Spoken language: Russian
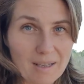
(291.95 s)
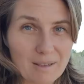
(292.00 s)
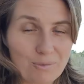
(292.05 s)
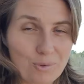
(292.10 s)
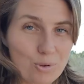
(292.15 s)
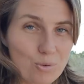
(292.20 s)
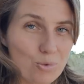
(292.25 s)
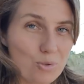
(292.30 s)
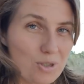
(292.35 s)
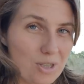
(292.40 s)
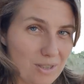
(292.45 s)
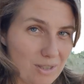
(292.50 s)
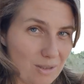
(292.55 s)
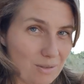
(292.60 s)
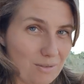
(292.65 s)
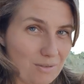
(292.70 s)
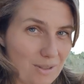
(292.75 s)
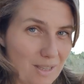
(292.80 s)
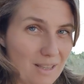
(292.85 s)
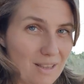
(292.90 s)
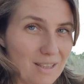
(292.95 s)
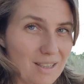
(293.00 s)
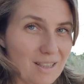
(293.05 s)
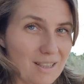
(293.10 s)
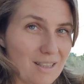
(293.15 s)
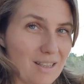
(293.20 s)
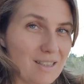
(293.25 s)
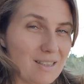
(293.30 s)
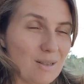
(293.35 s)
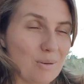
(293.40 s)
И вот у деда Рафаила
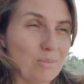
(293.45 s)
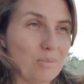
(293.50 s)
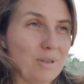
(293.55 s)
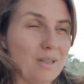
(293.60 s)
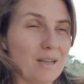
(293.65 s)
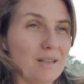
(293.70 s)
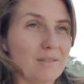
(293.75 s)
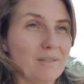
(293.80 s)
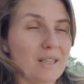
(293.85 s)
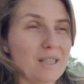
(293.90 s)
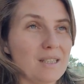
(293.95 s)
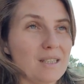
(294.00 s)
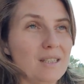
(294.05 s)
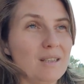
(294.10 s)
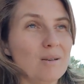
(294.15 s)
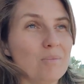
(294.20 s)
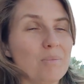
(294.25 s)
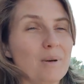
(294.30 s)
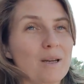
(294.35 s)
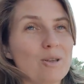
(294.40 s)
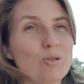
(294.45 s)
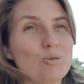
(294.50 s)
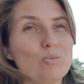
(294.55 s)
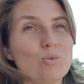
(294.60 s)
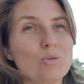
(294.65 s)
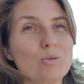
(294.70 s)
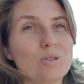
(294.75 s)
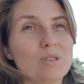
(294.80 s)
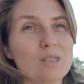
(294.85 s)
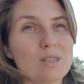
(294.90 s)
как раз там была квартира,
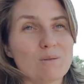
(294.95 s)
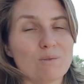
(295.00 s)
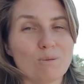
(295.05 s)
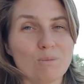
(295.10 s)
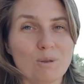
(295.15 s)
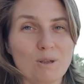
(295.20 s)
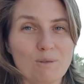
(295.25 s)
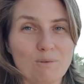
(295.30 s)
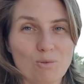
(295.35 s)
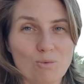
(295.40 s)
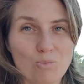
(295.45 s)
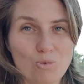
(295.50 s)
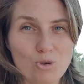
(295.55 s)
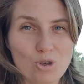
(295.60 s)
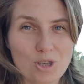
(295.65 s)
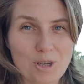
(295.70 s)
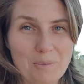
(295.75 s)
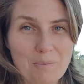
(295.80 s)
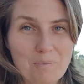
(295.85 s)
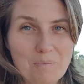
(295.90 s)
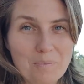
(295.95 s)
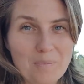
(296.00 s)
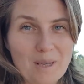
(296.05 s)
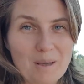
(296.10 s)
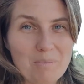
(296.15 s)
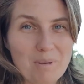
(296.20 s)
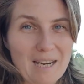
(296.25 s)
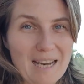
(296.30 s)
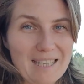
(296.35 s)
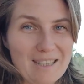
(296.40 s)
поэтому детство моего мужа
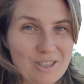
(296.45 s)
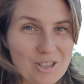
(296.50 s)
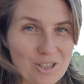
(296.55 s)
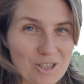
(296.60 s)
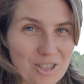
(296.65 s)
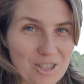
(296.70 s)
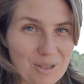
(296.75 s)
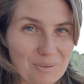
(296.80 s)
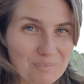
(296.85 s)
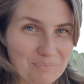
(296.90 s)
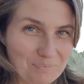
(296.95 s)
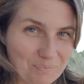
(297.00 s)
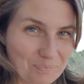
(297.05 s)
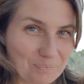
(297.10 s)
периодическим